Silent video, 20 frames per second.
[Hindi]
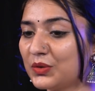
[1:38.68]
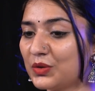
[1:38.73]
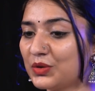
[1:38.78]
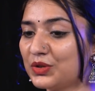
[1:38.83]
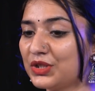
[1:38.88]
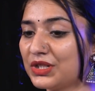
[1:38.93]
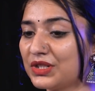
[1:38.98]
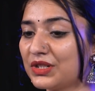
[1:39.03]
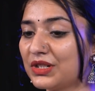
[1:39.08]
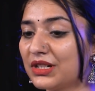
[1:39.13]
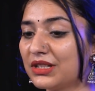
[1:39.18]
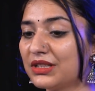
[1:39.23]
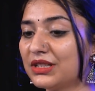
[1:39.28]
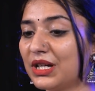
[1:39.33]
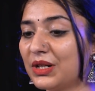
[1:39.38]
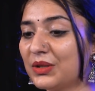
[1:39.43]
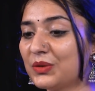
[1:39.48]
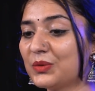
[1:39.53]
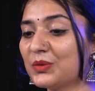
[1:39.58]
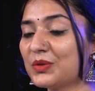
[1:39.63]
कोशिश करता
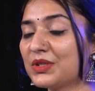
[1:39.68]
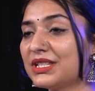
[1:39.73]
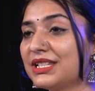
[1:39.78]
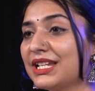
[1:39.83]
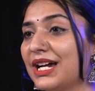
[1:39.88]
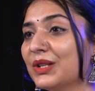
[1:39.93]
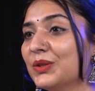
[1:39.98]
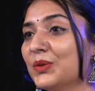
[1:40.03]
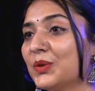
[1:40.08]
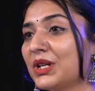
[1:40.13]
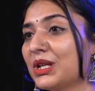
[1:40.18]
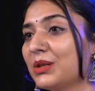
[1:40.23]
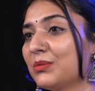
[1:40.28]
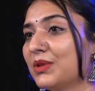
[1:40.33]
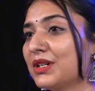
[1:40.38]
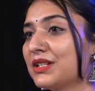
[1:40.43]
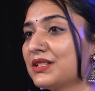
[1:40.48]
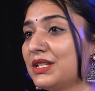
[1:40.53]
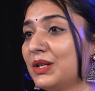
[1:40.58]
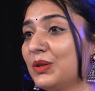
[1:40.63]
हूँ उस यादों के
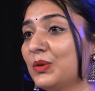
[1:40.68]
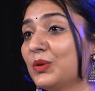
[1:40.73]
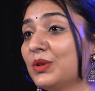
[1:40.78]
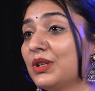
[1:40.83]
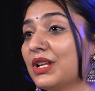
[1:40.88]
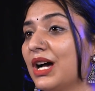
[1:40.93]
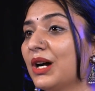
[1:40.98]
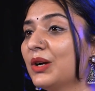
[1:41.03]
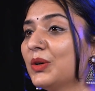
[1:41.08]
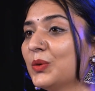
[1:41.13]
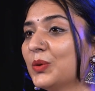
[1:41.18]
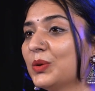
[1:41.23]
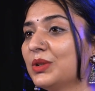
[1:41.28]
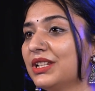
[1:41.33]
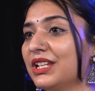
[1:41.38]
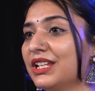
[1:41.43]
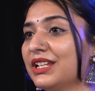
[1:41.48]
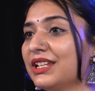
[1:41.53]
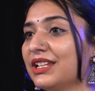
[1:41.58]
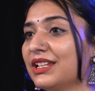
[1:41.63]
बक्से को ना
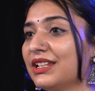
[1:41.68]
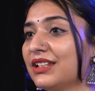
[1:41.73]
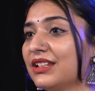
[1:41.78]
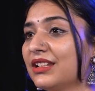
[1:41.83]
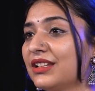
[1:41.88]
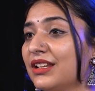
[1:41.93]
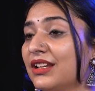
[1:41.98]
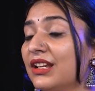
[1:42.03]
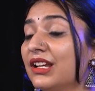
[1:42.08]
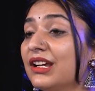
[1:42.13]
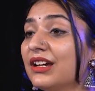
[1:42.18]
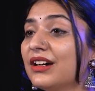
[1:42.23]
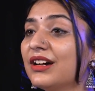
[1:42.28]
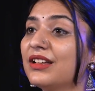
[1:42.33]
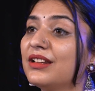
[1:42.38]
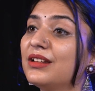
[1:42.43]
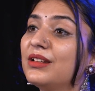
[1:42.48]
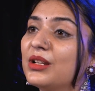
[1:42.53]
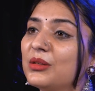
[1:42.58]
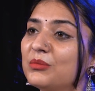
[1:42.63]
खोलने की
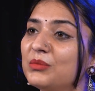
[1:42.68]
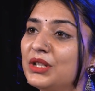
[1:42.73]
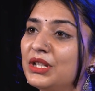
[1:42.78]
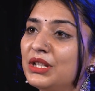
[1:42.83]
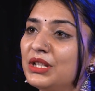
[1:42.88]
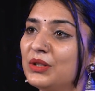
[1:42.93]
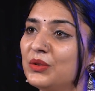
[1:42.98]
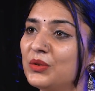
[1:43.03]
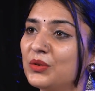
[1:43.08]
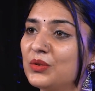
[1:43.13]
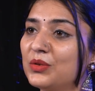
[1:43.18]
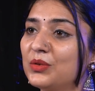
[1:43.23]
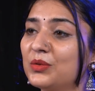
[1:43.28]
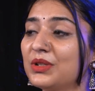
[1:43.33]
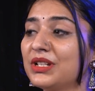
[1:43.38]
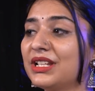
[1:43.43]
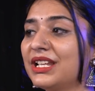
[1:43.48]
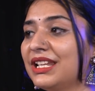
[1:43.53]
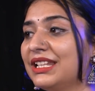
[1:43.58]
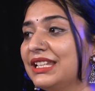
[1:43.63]
हर लम्हे को
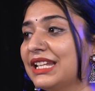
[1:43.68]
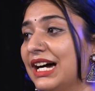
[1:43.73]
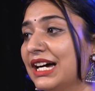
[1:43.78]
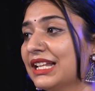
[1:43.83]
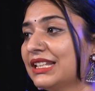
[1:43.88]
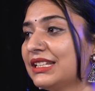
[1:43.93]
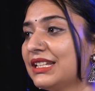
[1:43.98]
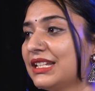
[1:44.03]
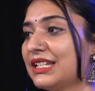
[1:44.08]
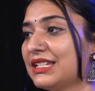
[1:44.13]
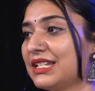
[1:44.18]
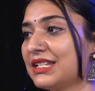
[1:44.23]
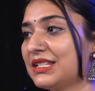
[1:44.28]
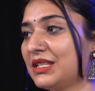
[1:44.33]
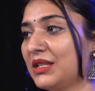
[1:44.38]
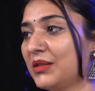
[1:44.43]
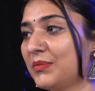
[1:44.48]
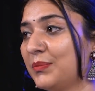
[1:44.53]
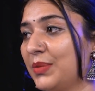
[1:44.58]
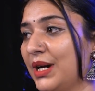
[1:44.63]
उनके याद के
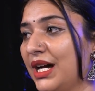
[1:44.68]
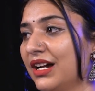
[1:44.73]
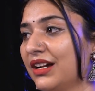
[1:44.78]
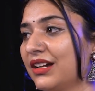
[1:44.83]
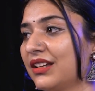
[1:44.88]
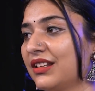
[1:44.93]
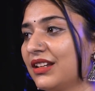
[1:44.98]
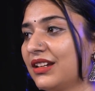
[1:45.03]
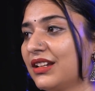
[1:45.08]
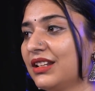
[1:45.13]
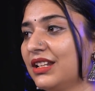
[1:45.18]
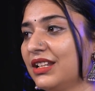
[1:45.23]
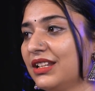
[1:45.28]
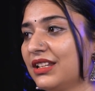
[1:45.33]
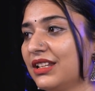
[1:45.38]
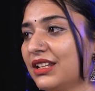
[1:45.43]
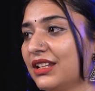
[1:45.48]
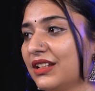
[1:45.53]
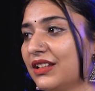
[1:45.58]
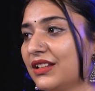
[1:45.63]
जैसे पाक रखने
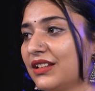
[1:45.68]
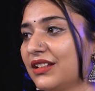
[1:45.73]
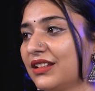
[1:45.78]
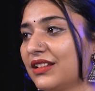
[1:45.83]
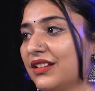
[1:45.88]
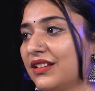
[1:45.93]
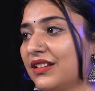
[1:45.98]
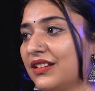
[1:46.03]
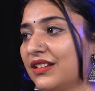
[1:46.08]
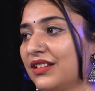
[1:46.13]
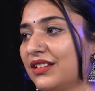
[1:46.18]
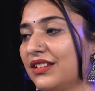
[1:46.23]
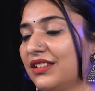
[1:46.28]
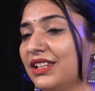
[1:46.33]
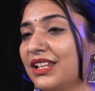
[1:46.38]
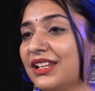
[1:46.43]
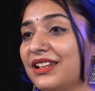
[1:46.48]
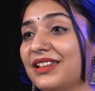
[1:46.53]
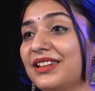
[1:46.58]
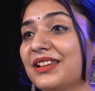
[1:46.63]
की
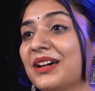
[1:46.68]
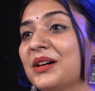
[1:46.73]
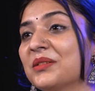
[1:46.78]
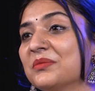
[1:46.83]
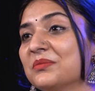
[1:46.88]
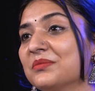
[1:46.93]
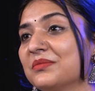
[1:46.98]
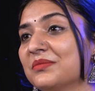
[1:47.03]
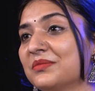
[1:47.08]
लेकिन हम